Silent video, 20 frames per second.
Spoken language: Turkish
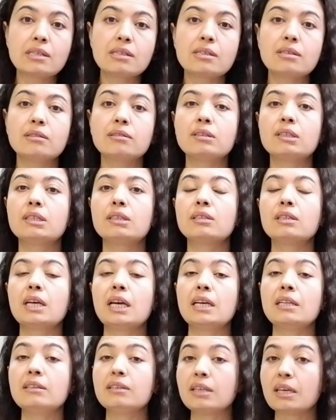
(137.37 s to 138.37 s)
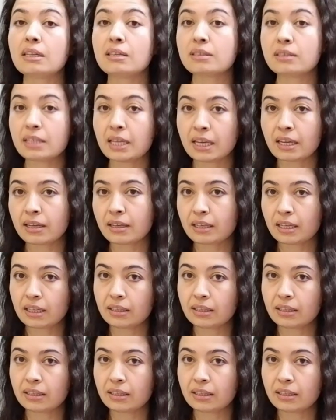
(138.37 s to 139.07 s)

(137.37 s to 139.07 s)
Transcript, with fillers: asıl e, etkeni ne,